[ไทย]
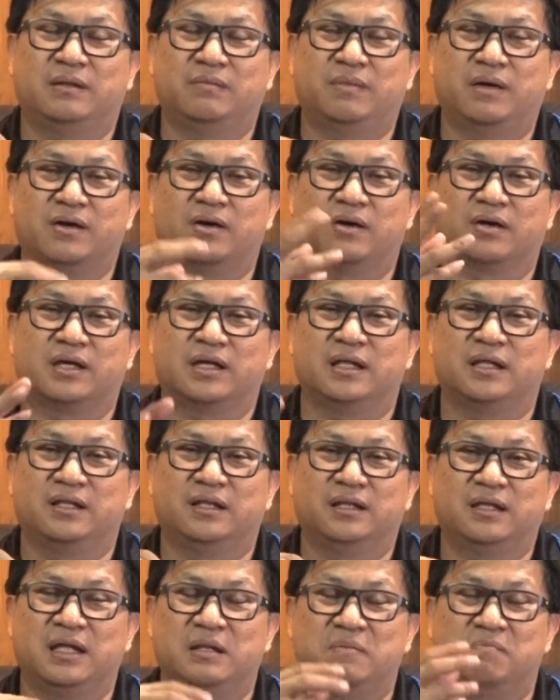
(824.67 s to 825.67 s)
มาก็กิน
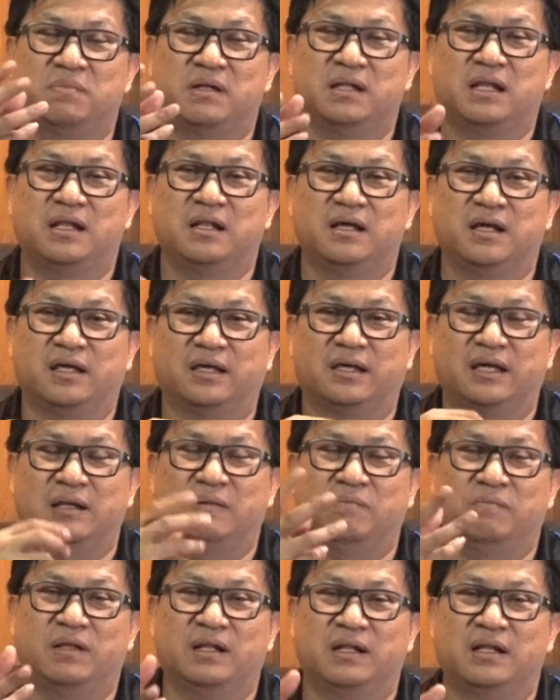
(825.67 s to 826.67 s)
กินไปเรื่อยกิน
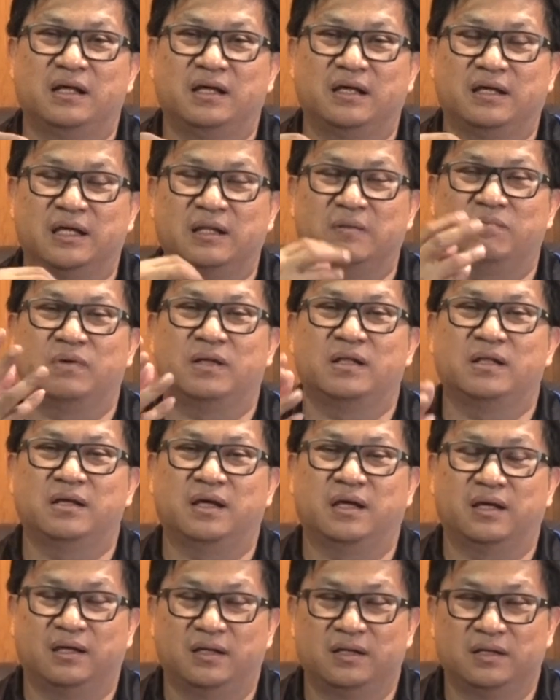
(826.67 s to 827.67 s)
ไปเรื่อยกินไป
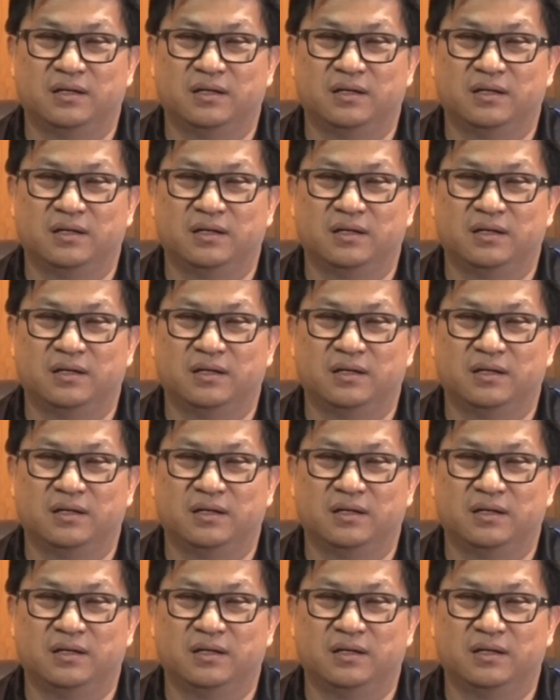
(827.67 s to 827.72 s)
เรื่อย